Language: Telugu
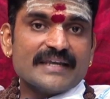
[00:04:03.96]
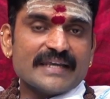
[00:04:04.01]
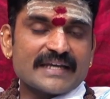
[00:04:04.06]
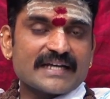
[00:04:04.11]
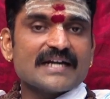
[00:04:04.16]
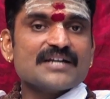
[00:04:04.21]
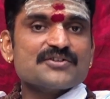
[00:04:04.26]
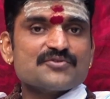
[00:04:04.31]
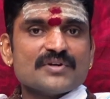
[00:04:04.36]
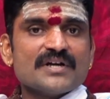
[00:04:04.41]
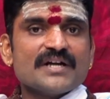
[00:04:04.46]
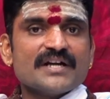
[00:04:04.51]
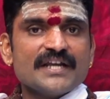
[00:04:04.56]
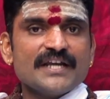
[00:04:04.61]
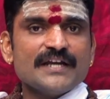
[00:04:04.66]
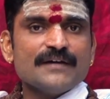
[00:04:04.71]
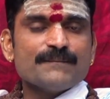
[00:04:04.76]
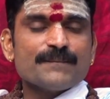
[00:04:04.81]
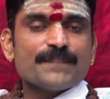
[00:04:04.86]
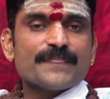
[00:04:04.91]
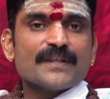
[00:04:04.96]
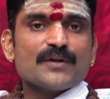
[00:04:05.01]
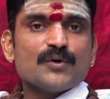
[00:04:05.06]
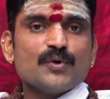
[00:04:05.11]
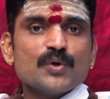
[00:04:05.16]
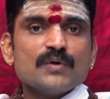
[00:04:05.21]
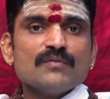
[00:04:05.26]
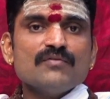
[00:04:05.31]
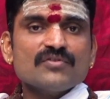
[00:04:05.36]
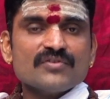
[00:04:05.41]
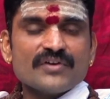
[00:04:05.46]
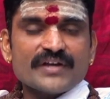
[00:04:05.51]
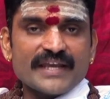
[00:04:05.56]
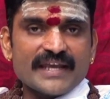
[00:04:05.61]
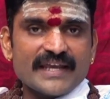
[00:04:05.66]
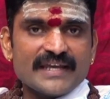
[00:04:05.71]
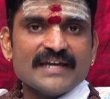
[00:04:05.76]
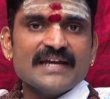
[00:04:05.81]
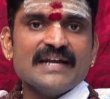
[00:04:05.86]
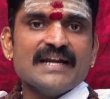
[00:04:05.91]
ఇక్కడ చూడండి గురువుకు
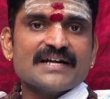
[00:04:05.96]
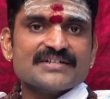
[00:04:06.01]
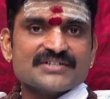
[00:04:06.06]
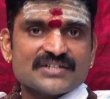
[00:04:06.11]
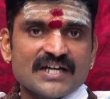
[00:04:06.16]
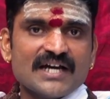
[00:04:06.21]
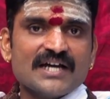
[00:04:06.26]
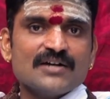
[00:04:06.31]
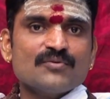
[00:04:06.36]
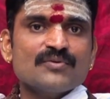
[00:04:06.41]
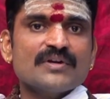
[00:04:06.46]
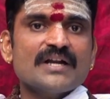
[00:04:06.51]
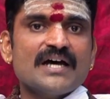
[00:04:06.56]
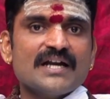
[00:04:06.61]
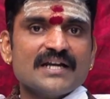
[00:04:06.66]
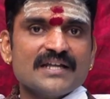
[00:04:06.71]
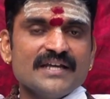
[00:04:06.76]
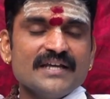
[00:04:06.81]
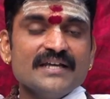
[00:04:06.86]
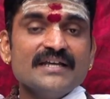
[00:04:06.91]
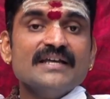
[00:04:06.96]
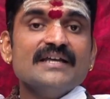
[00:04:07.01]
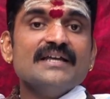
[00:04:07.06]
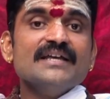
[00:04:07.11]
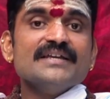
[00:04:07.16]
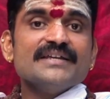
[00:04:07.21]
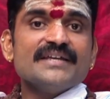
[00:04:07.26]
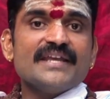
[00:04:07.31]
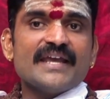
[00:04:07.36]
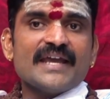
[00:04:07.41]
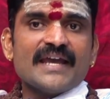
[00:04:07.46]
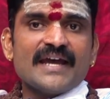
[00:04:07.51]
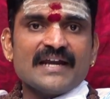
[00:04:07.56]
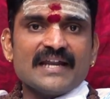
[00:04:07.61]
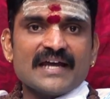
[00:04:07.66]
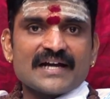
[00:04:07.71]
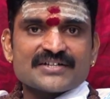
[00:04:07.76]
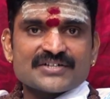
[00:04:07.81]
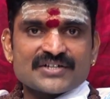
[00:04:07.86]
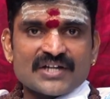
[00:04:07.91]
ఏ లక్షణాలు ఉండాలి ఏ
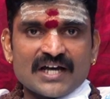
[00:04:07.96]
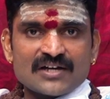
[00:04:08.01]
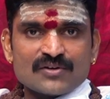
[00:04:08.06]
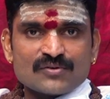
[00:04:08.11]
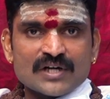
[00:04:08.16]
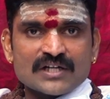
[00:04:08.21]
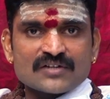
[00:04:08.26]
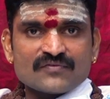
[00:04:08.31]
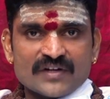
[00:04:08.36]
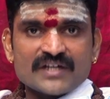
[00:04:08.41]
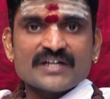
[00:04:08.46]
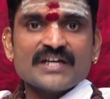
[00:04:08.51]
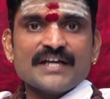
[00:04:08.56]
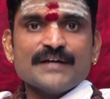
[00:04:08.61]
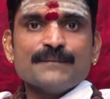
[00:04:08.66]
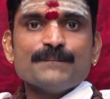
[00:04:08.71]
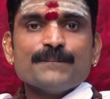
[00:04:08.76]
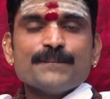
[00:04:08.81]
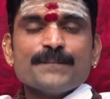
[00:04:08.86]
లక్షణాలు ఉన్నటువంటి